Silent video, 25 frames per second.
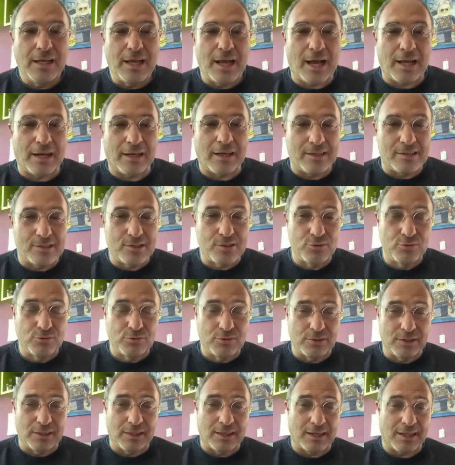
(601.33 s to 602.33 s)
a
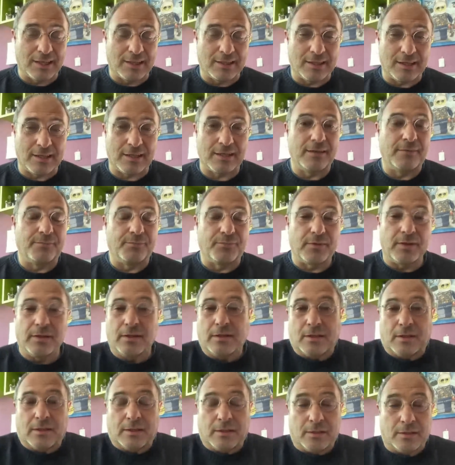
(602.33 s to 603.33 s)
nessuno di credere
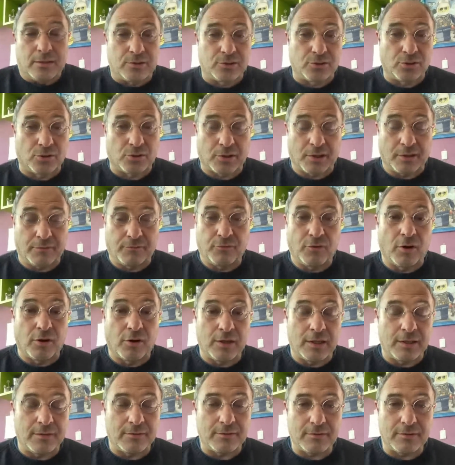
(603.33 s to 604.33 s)
che
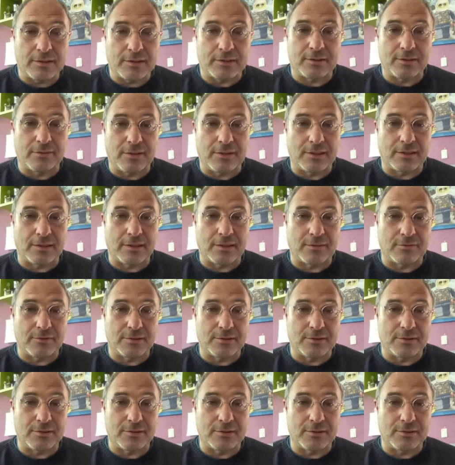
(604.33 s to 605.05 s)
vuole, questa è un'altra